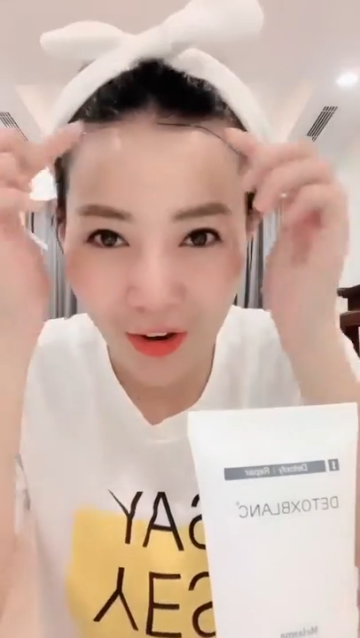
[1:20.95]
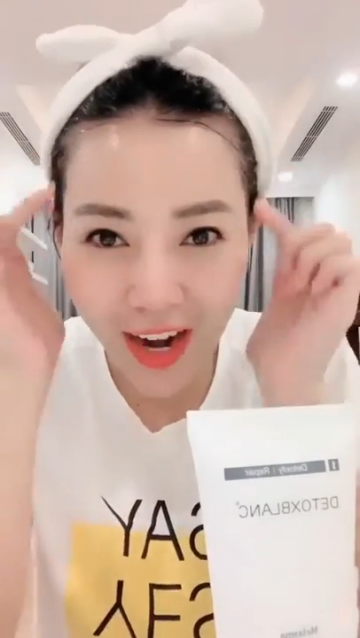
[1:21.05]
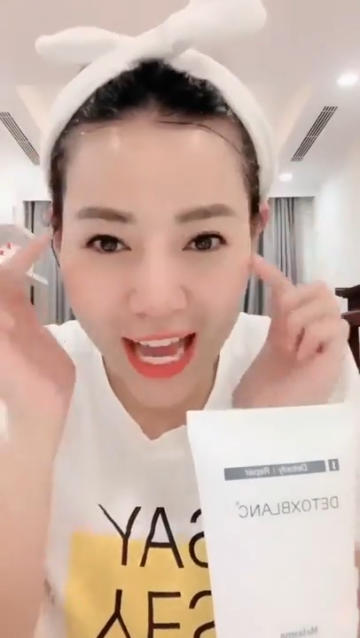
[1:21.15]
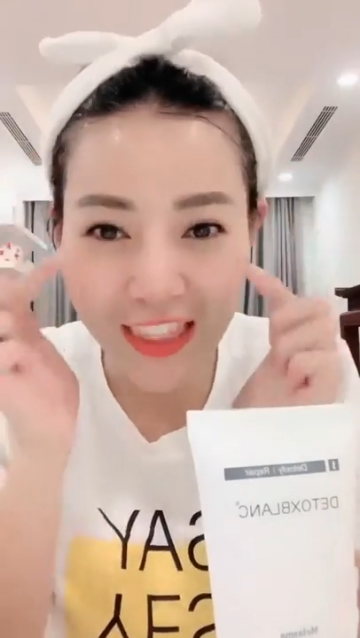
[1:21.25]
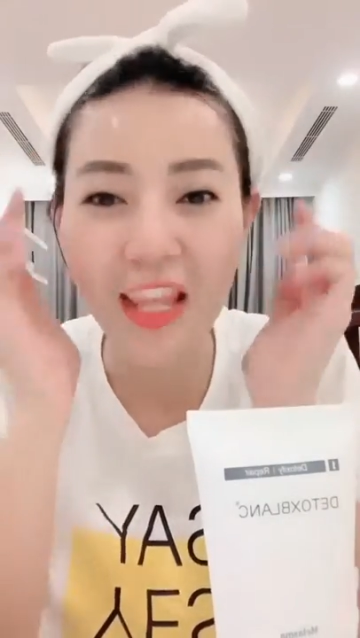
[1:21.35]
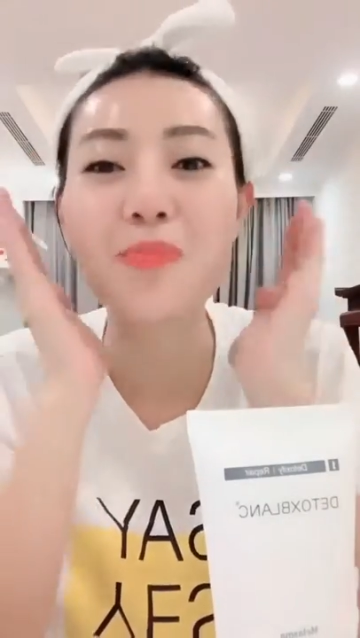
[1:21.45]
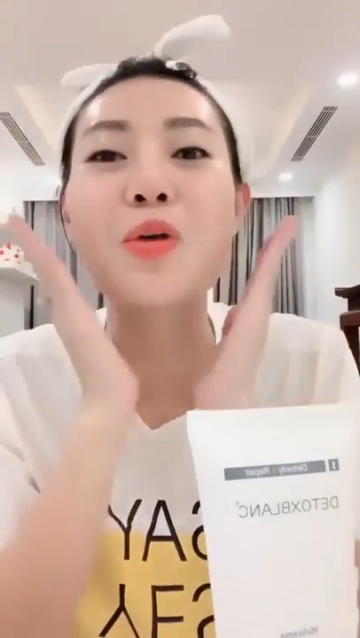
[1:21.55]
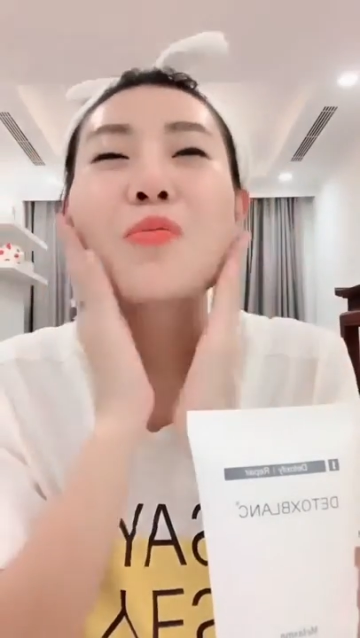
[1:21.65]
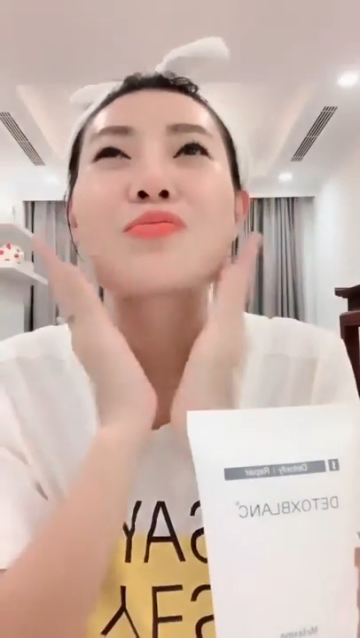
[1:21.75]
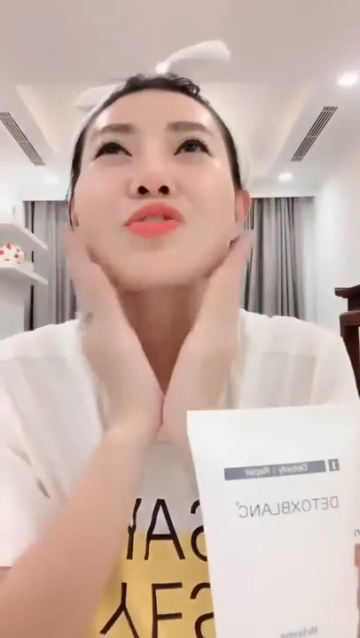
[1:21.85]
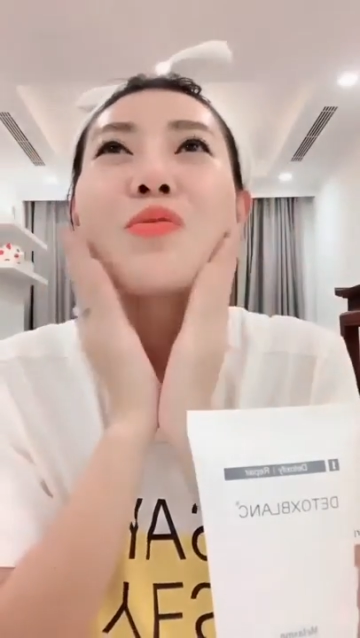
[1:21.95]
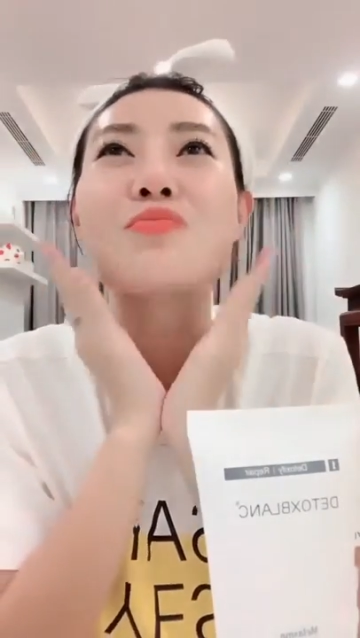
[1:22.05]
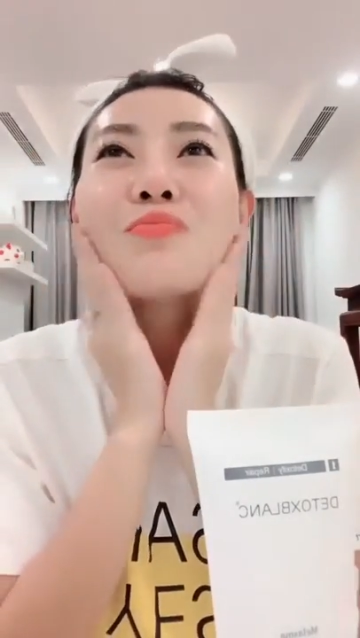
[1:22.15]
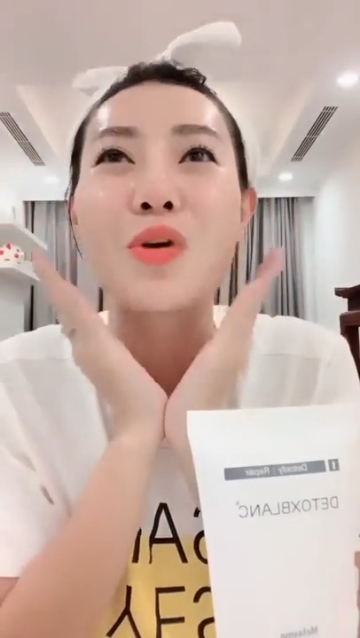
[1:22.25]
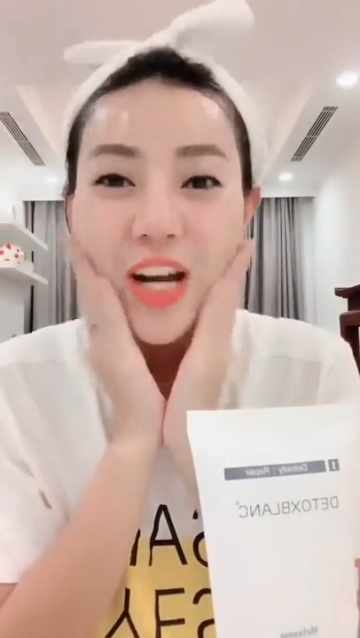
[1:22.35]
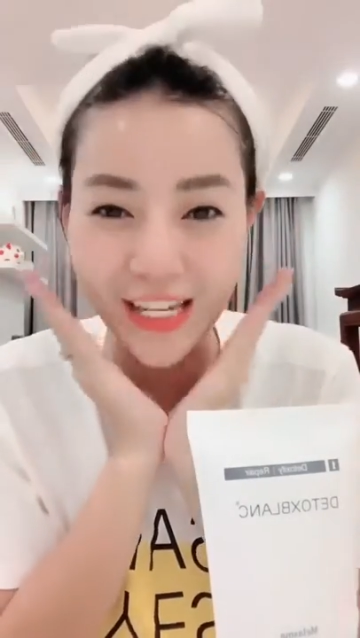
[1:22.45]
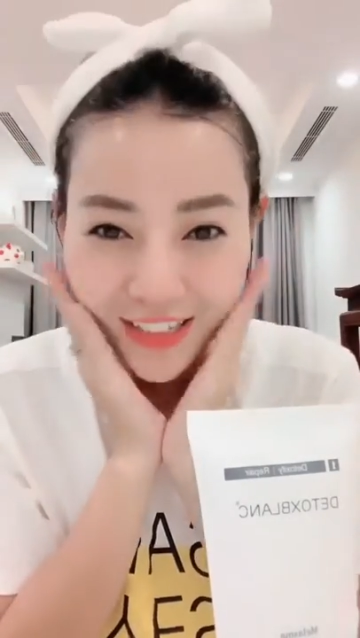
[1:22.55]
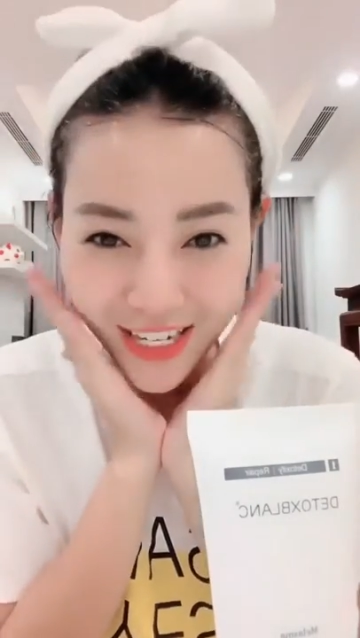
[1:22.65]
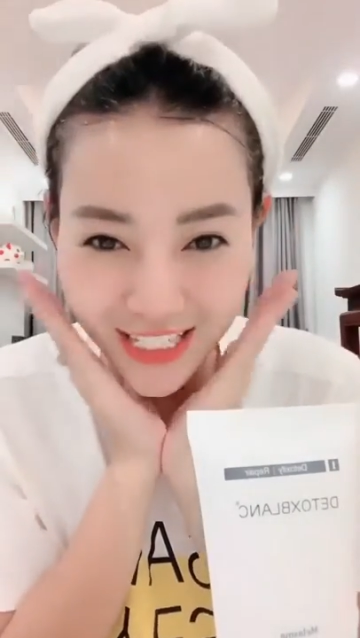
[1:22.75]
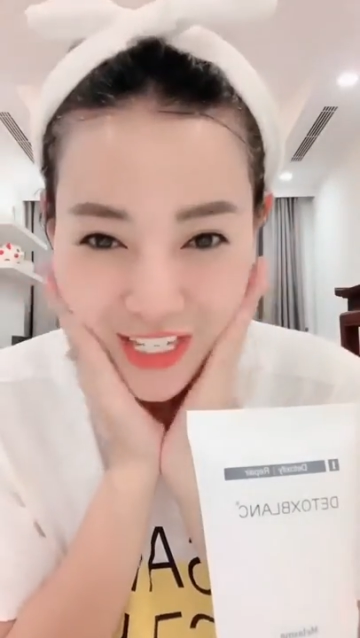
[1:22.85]
sau đó lại tiếp tục dùng một
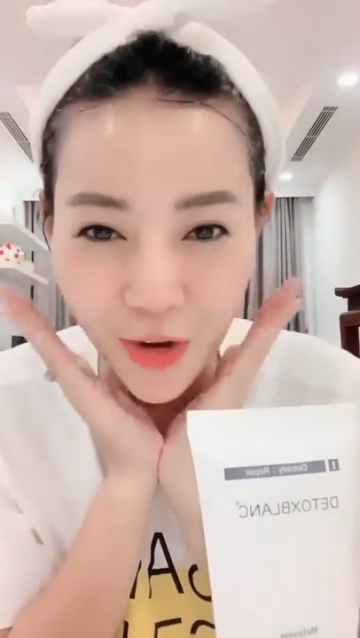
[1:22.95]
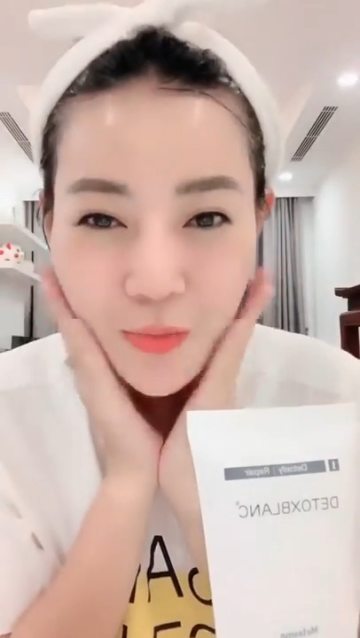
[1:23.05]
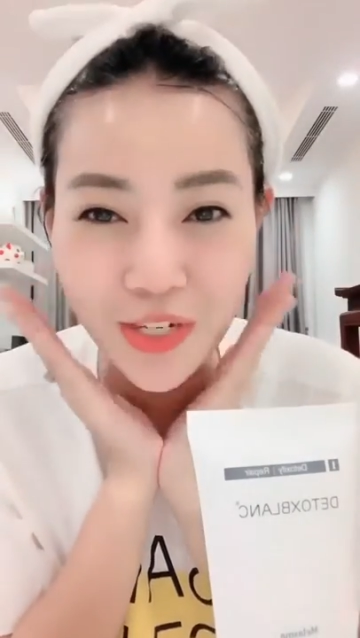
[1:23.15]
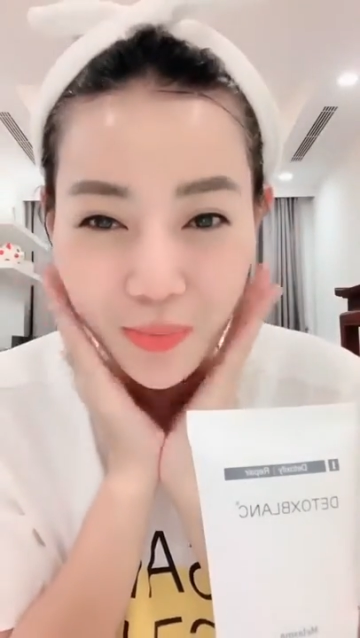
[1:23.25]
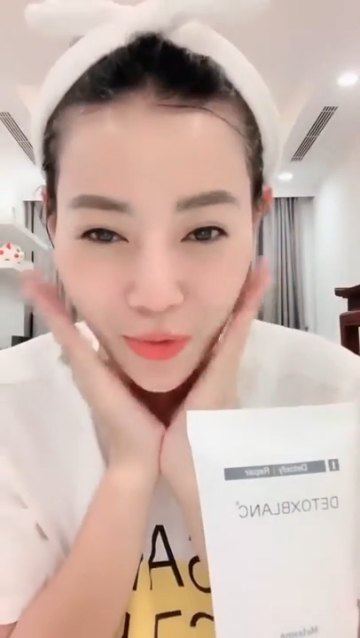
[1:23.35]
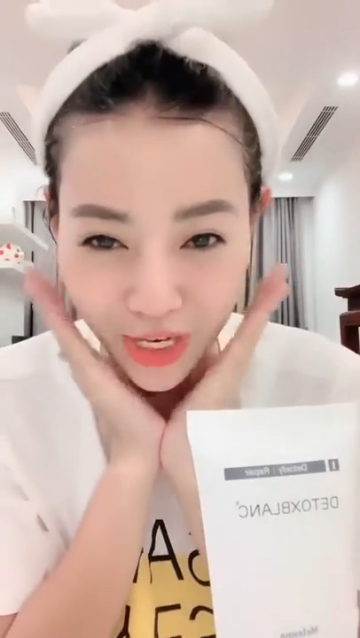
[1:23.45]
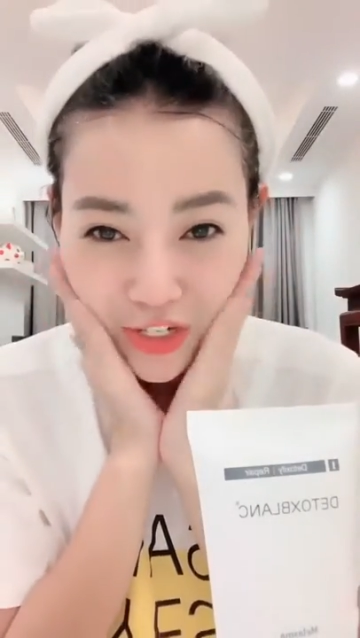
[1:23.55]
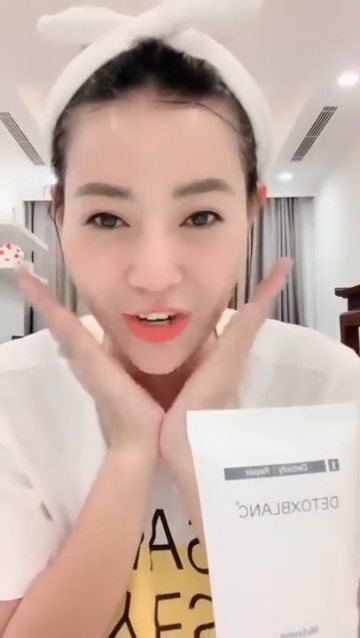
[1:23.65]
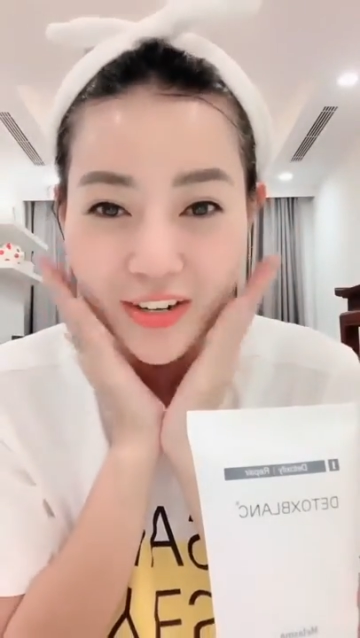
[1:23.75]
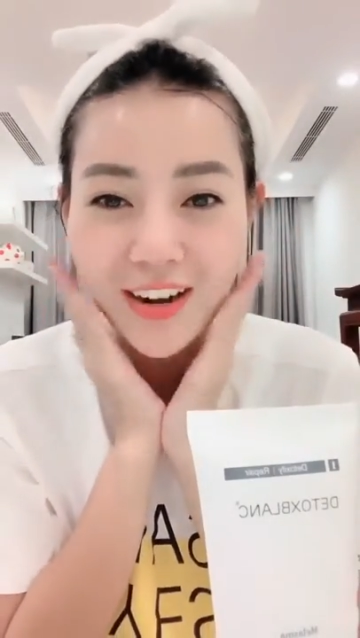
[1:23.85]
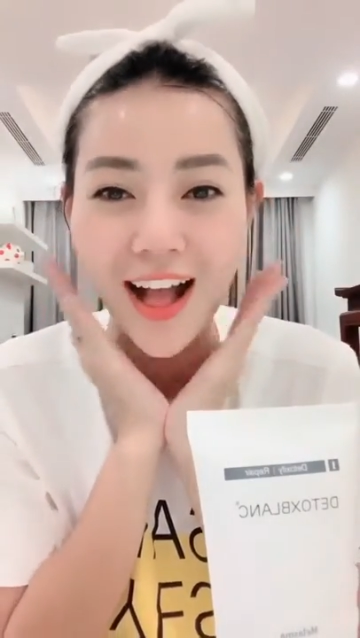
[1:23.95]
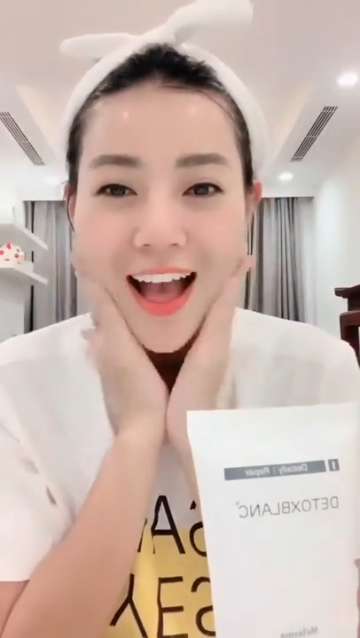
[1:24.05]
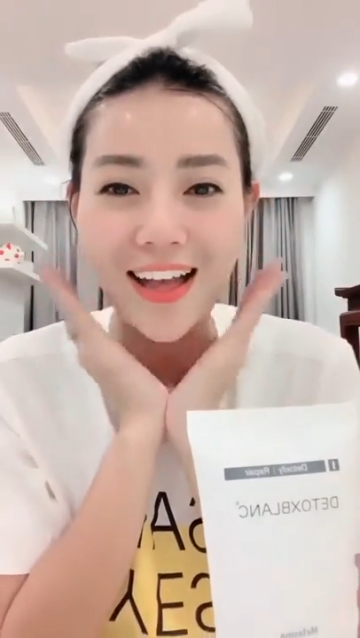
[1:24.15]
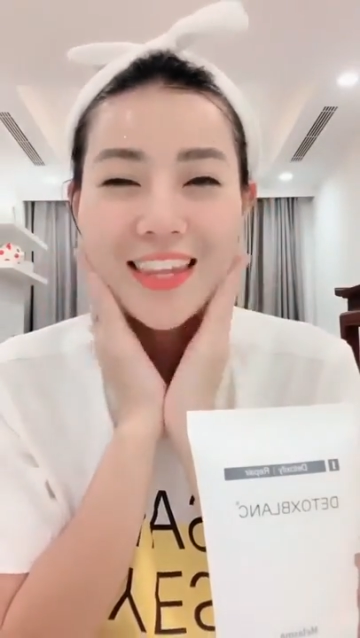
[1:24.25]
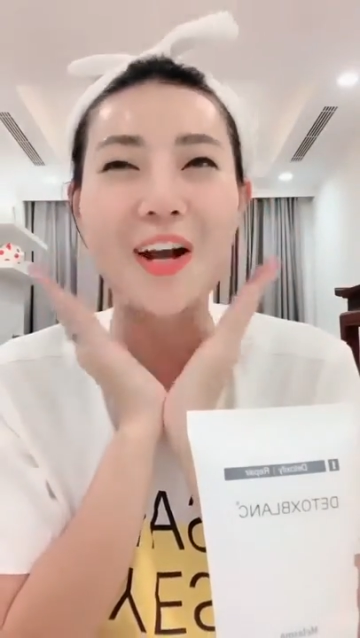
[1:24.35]
lần nữa cái serum trị mụn này cho Hương.